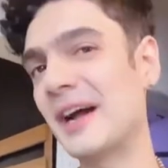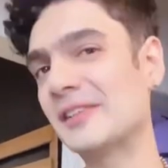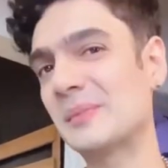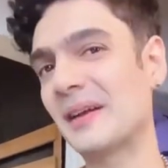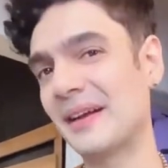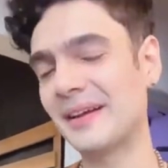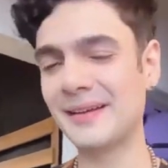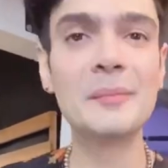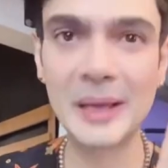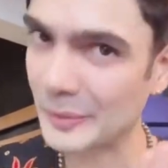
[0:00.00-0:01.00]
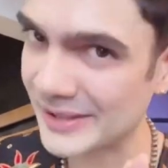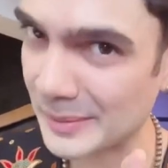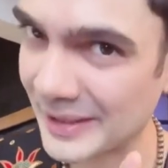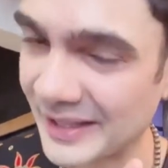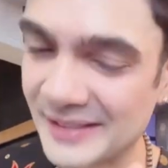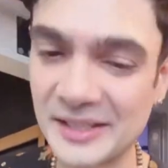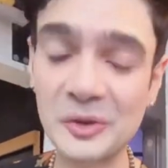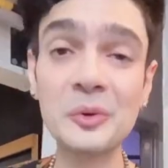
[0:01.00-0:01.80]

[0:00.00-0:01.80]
आज हम कहा हैं मैं आपके साथ बताना चाहता